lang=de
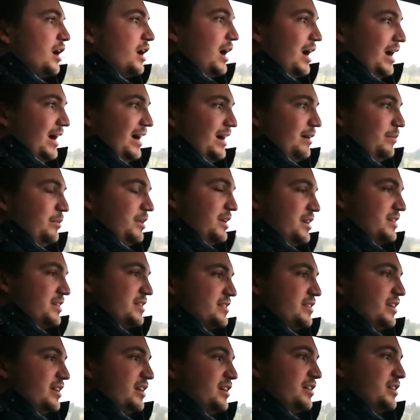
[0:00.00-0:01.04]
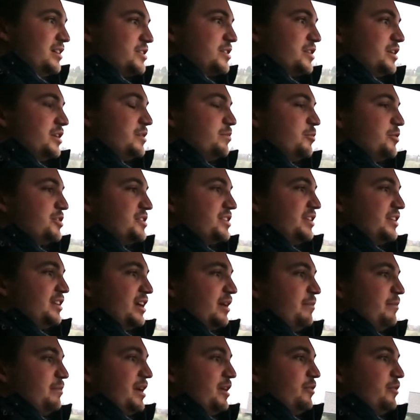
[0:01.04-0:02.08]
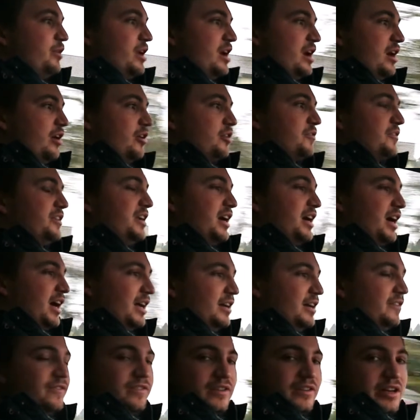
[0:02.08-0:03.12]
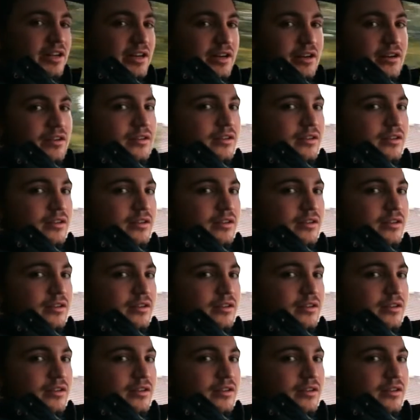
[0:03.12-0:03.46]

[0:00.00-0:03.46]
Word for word: Aber das Ding ist, ich muss den dann manuell auch wieder reinfahren.